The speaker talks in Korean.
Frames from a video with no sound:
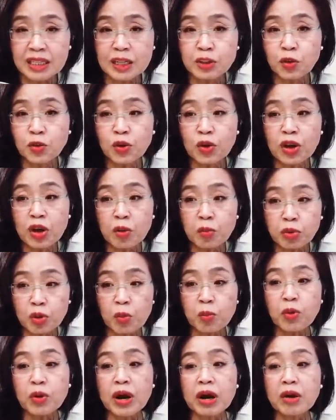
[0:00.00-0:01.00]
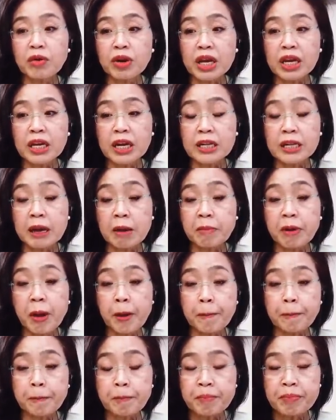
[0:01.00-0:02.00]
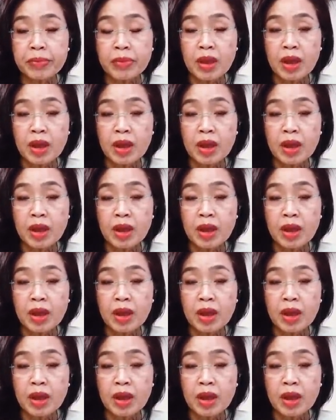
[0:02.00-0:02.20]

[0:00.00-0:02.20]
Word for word: 대통령이 또 뭐라고 얘기를 했냐면